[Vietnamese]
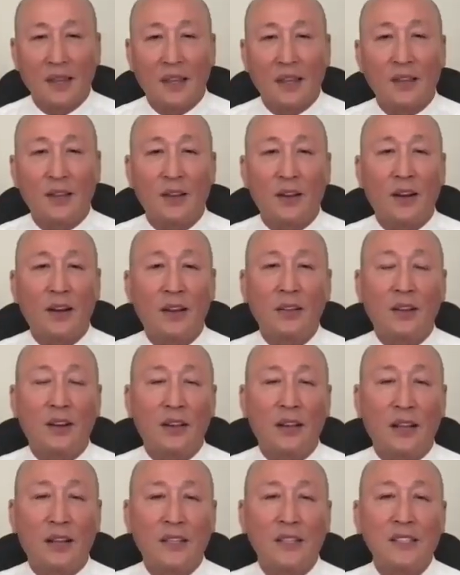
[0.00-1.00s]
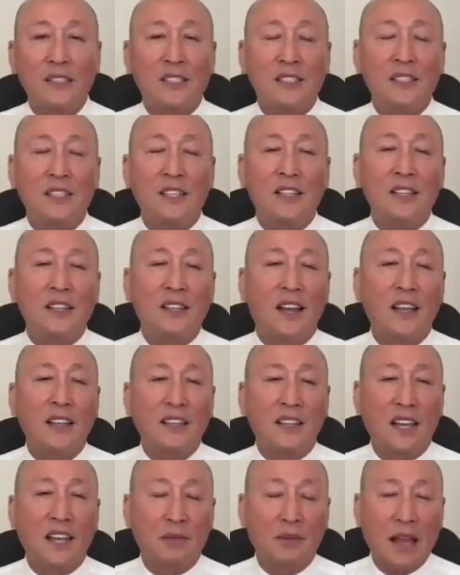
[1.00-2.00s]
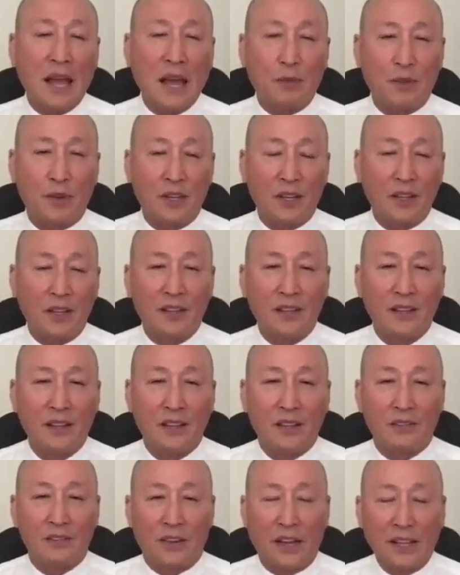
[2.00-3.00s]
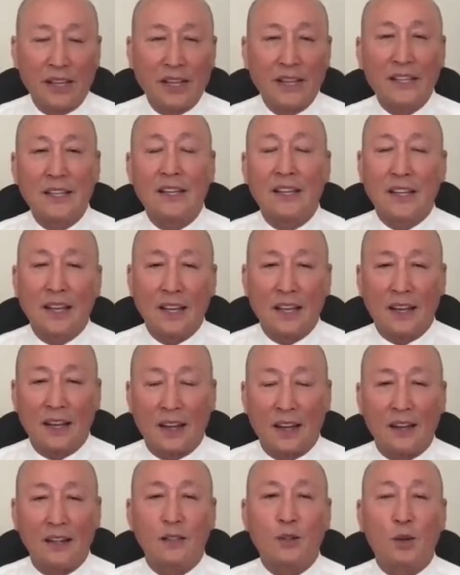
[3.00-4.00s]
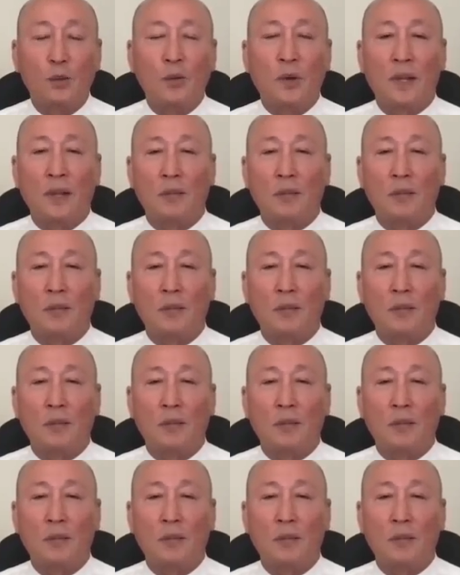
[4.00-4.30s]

Thì như đó thôi là dư dư để anh chị em làm rồi. Phải nghĩ tới cái lợi ích của mình,